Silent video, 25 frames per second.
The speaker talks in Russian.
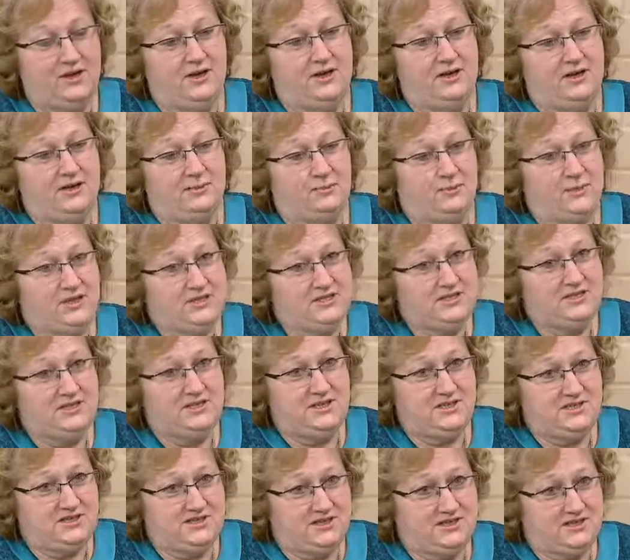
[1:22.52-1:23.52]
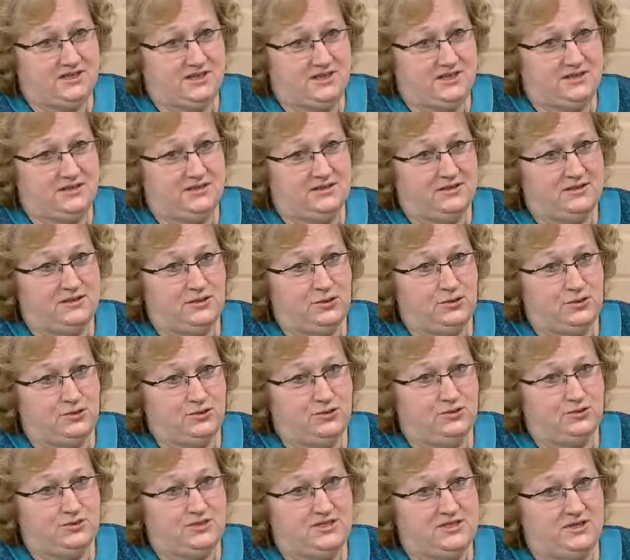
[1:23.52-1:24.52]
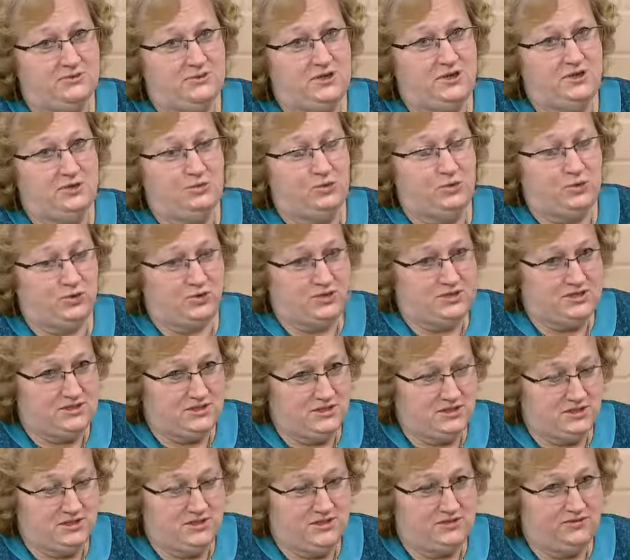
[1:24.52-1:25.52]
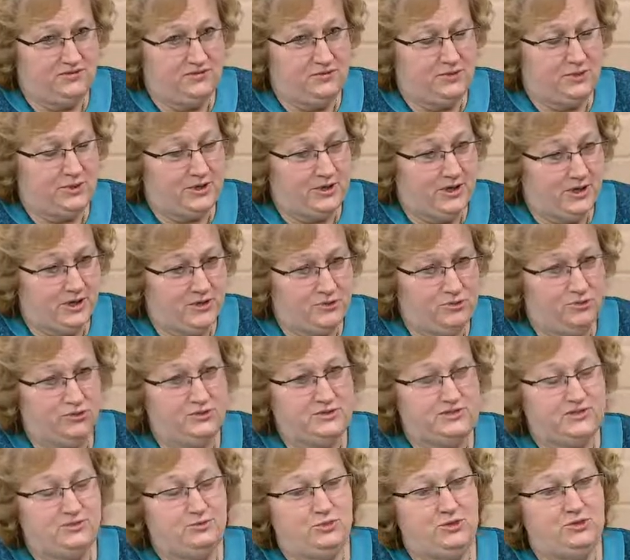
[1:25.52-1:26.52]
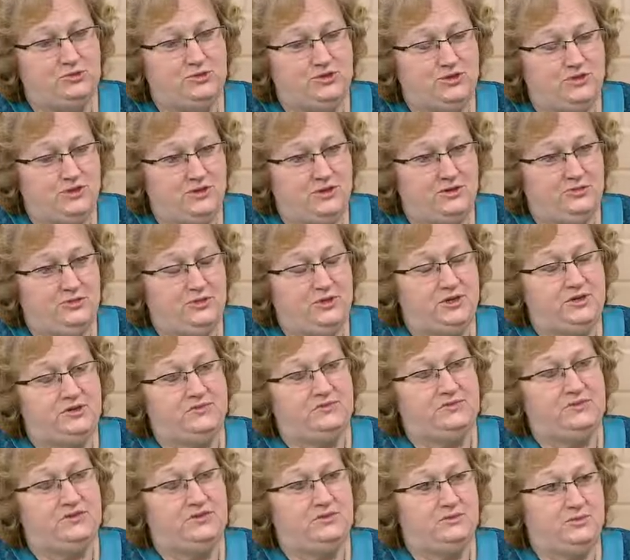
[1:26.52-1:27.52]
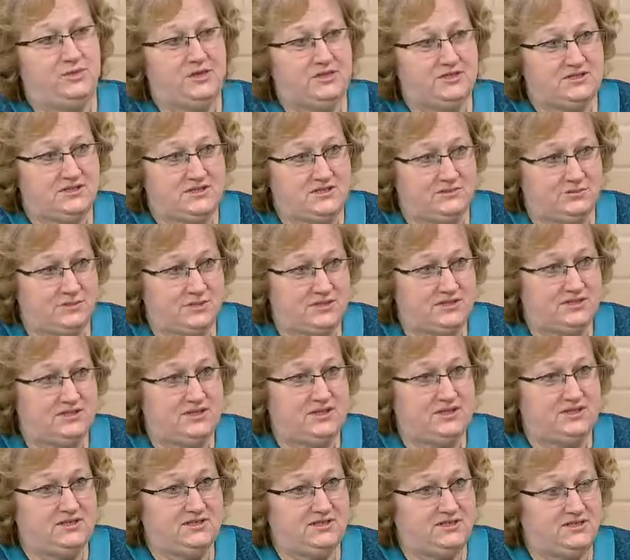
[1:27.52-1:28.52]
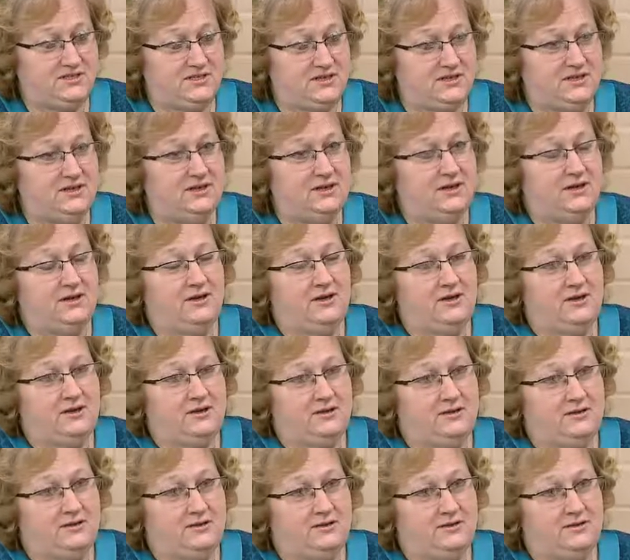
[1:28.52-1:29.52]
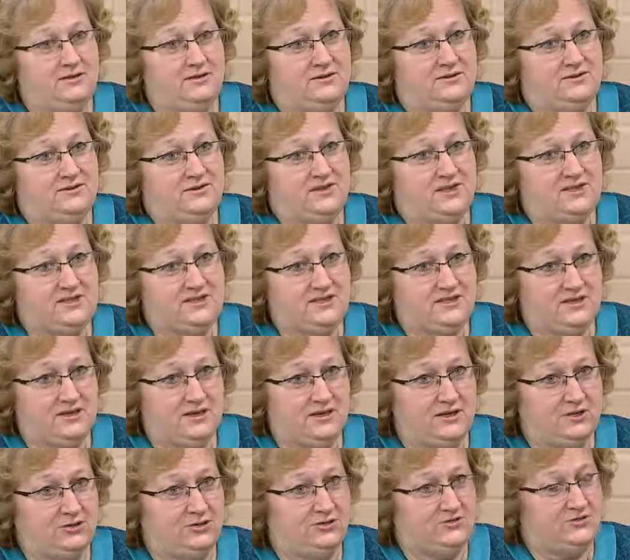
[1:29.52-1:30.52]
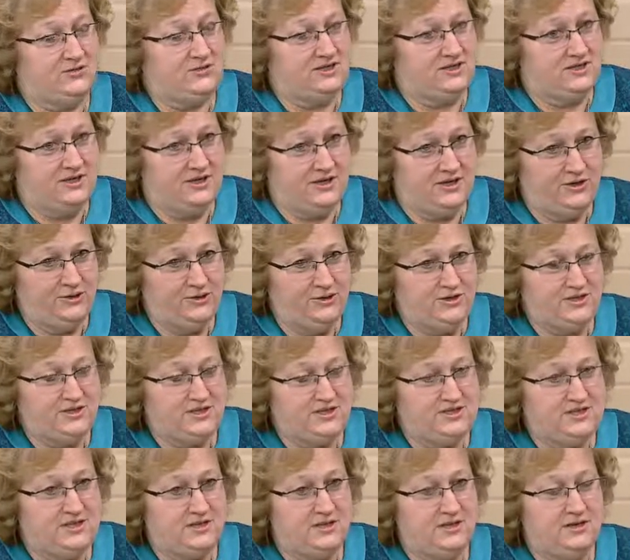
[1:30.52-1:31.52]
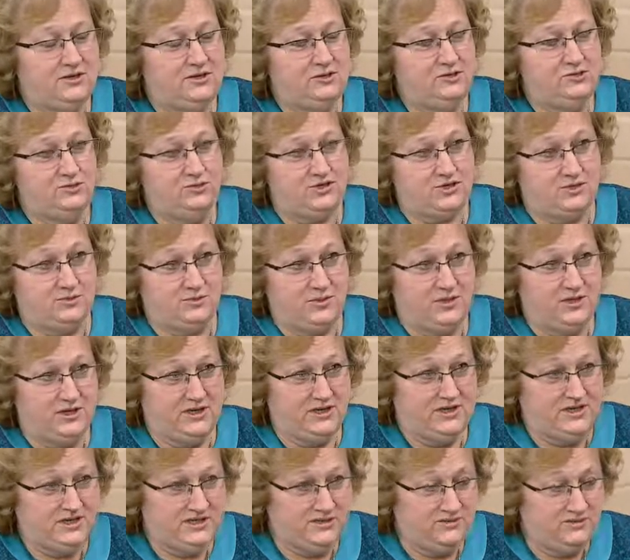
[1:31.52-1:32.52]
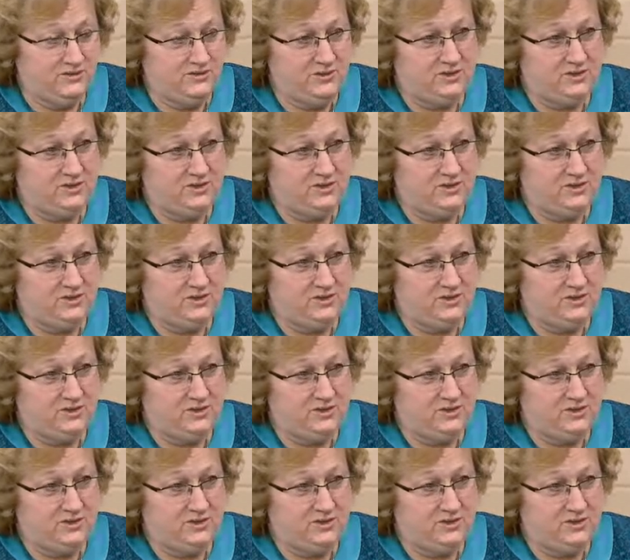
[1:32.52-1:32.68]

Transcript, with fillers: Мы съездили на конкурс имени Моцарта в Прагу, где получили первое место. Мы съездили Э, в Тоскану, в Италию, где стали лучшим коллективом на